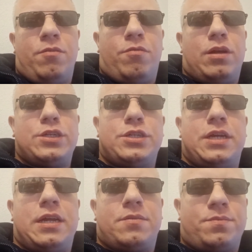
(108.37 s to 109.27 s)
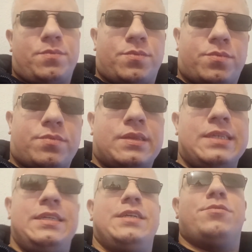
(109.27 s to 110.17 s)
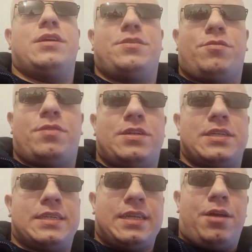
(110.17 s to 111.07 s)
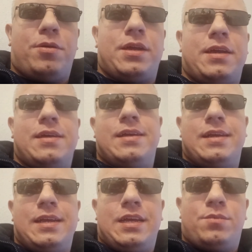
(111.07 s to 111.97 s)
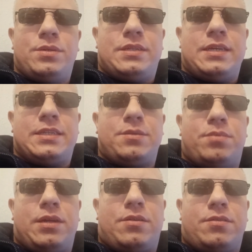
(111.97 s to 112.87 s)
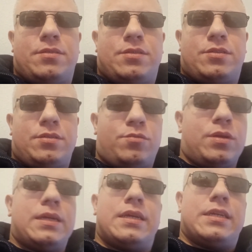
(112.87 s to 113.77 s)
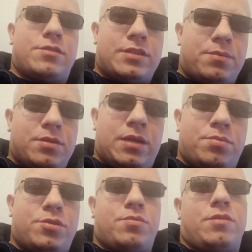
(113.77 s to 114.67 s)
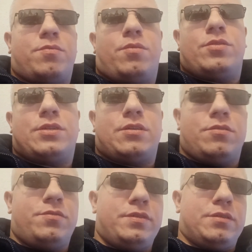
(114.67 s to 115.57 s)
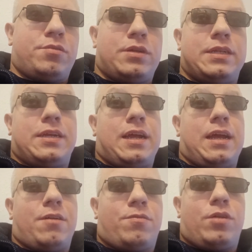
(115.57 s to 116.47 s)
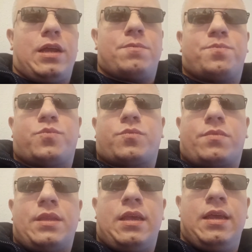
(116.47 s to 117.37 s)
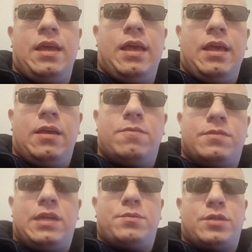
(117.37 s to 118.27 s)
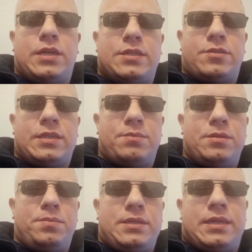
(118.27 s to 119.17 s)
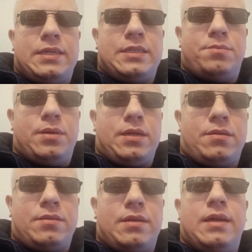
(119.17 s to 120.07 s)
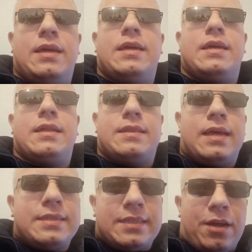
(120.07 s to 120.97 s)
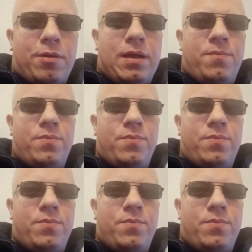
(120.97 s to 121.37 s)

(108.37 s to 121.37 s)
Właśnie jest u nas w ofercie stałej. Big Tasty Bacon, który nie jest dostępny na przykład w Polsce w niektórych innych krajach w ogóle. W Niemczech jest dostępny Big Tasty Bacon na stałe.